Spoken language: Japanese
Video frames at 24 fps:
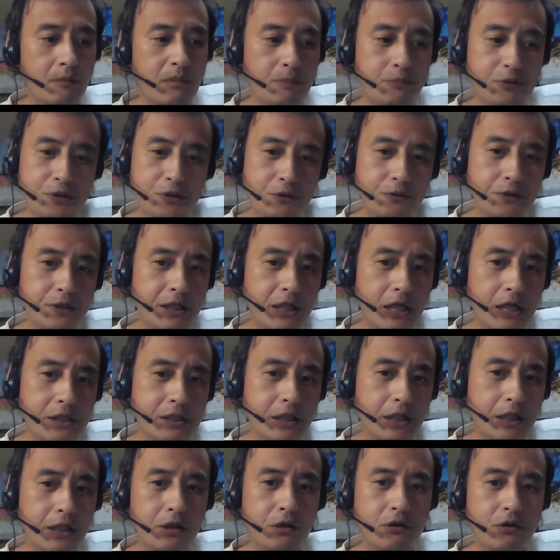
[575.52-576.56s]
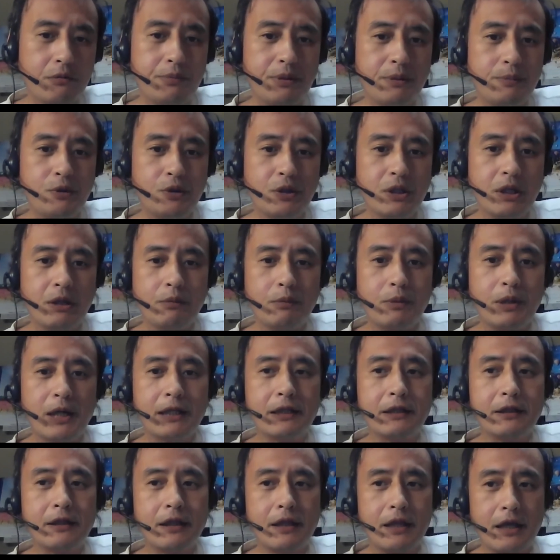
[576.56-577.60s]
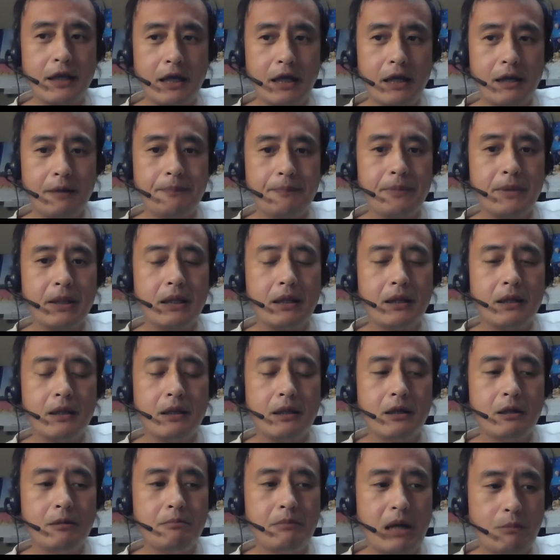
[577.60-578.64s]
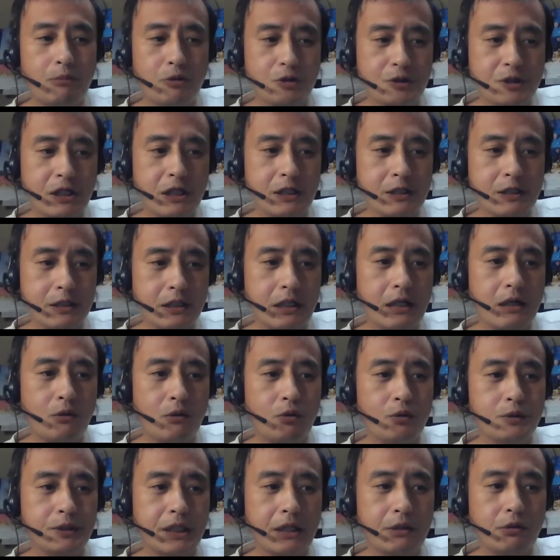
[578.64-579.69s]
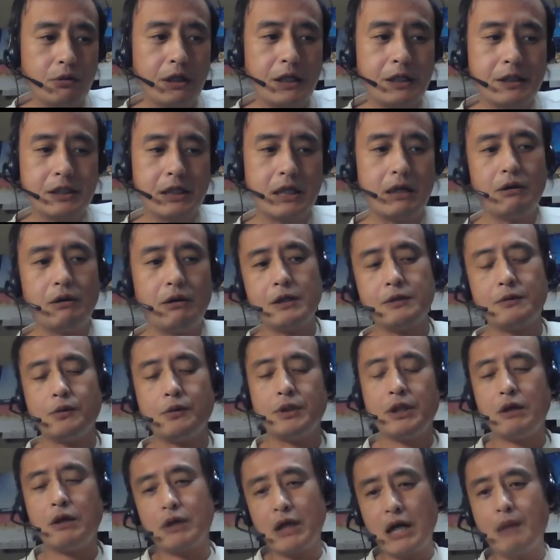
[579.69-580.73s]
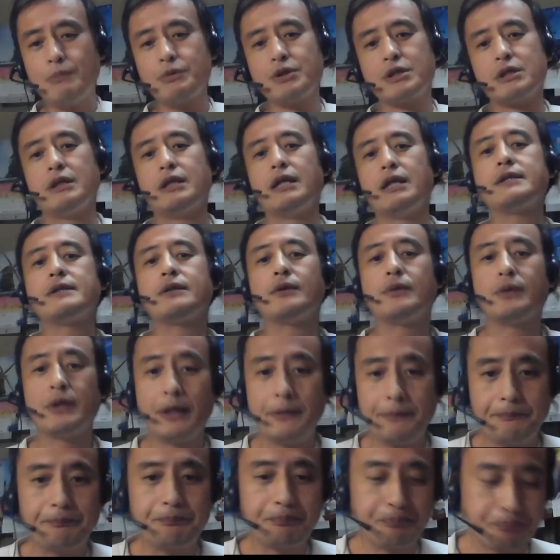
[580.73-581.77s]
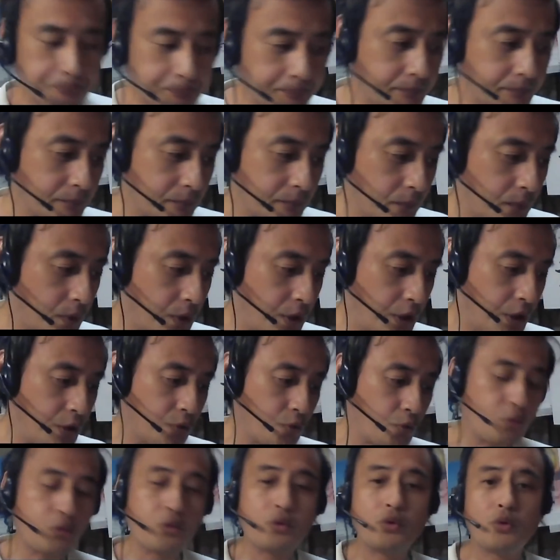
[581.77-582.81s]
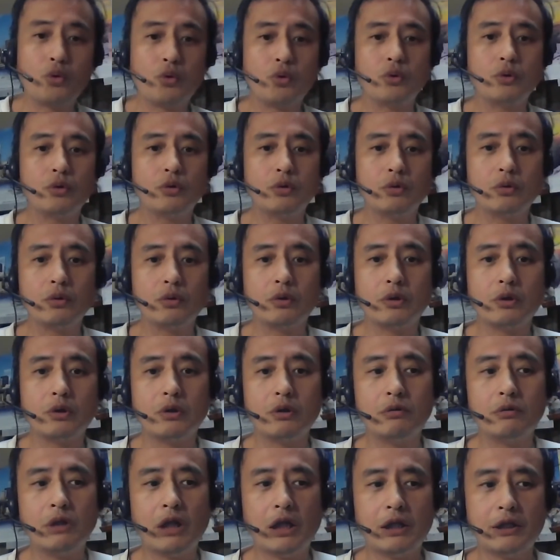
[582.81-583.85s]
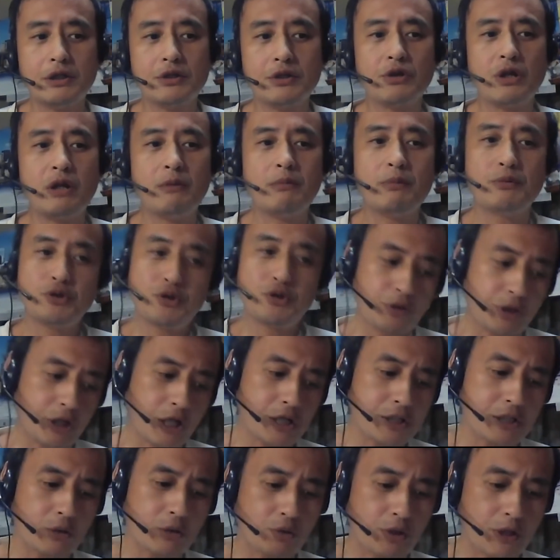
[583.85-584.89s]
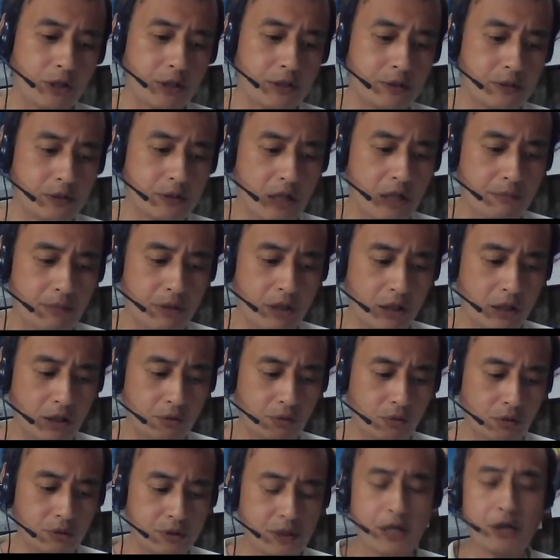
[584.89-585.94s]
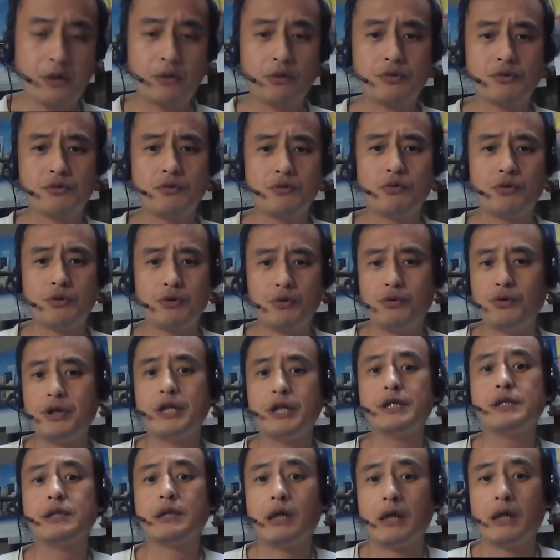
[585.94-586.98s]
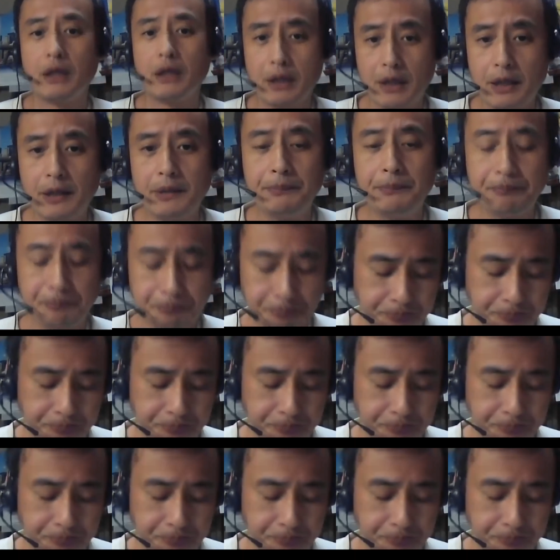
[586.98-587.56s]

まあ、侮辱に関しては結構微妙なのもあって、まあ、もしかしたら交際とかで違う結論になるかもしれないですけどね。っていうところなんでしょうね。侮辱に関しては本当に裁判官の裁量すごく広いですからね。っ